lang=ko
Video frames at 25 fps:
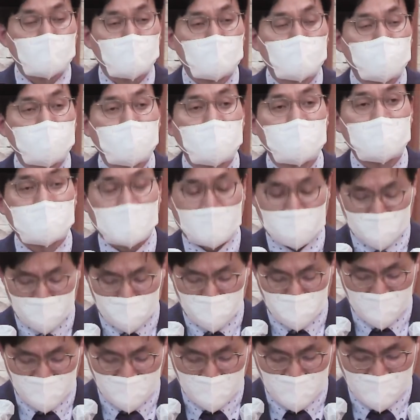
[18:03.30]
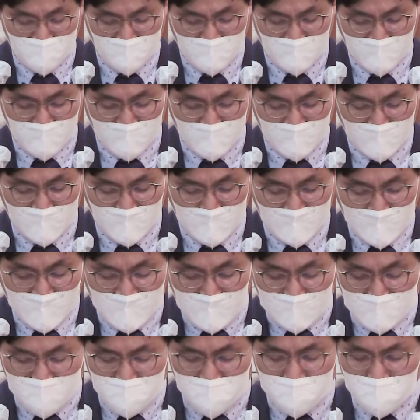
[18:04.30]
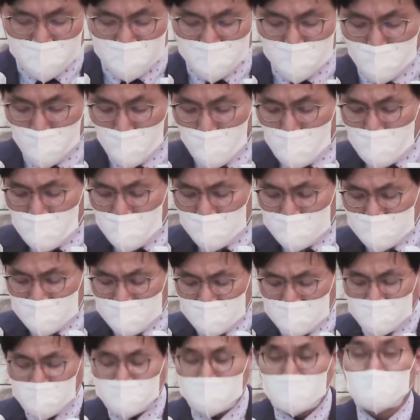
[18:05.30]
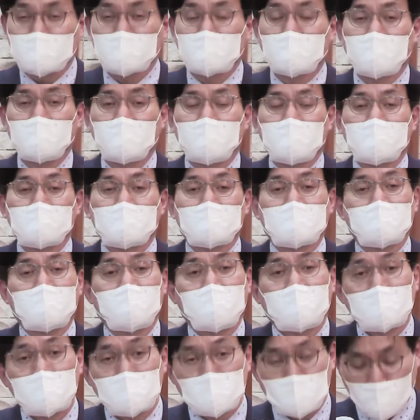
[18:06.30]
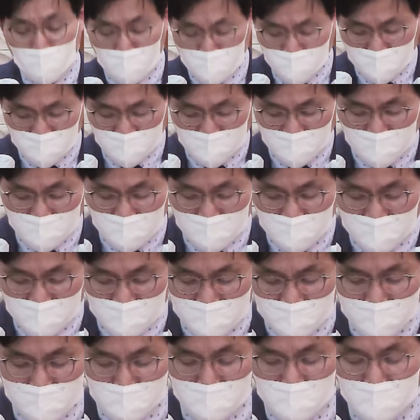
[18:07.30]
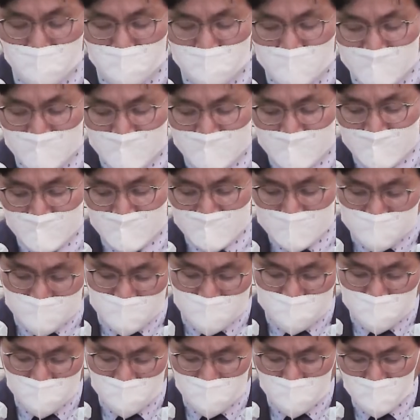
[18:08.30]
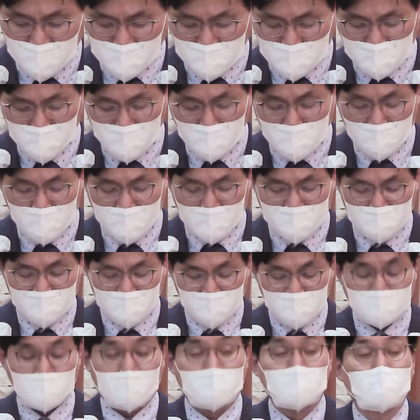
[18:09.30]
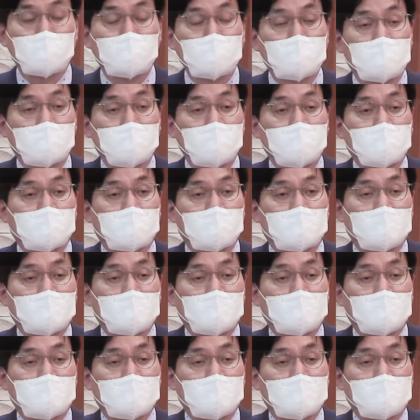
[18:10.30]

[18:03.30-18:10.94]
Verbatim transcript: 불이 났습니다. 그 안에 있던 온갖 기재들과 이 화학 용품들 그리고 그가 심혈을 기울여 만든 작품들이